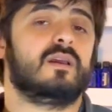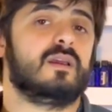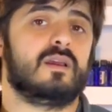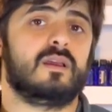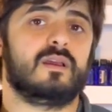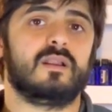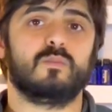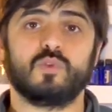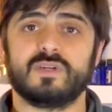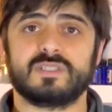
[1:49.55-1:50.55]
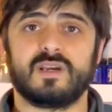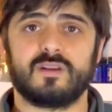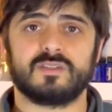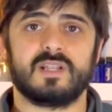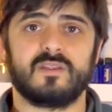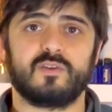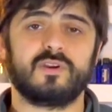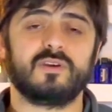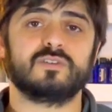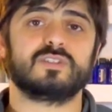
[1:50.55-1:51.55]
en el mundo de cigarrillos
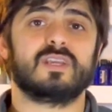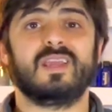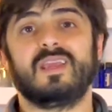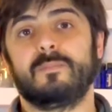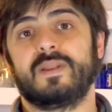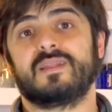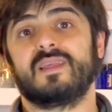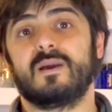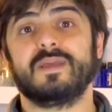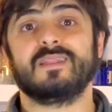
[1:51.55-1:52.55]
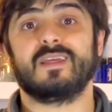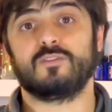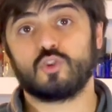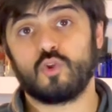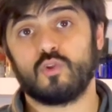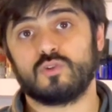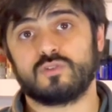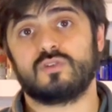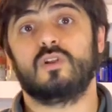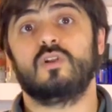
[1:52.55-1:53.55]
electrónicos y prácticamente todos